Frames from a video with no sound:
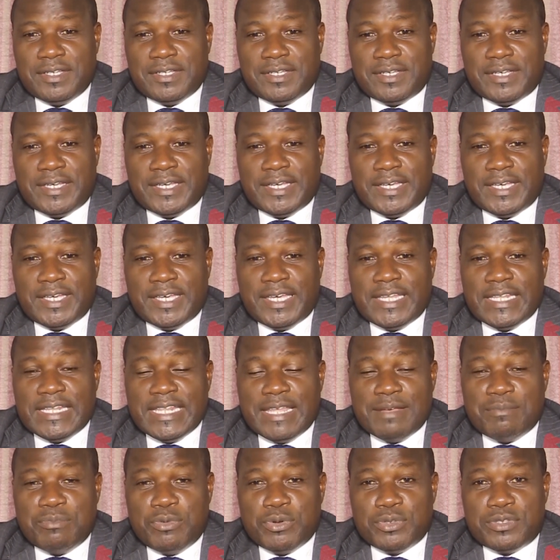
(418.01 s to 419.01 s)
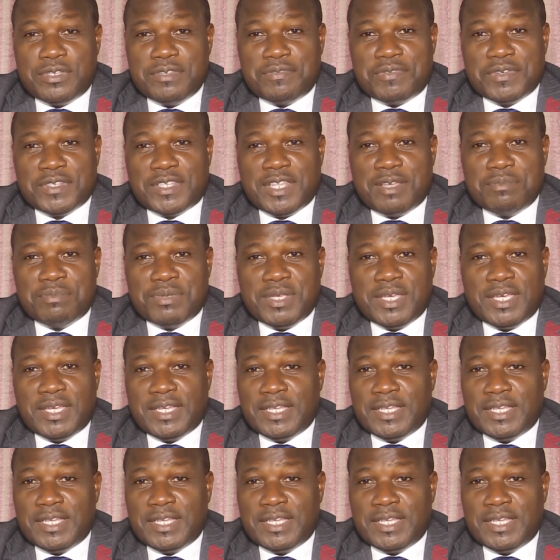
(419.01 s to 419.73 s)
euh, les motifs étaient bien,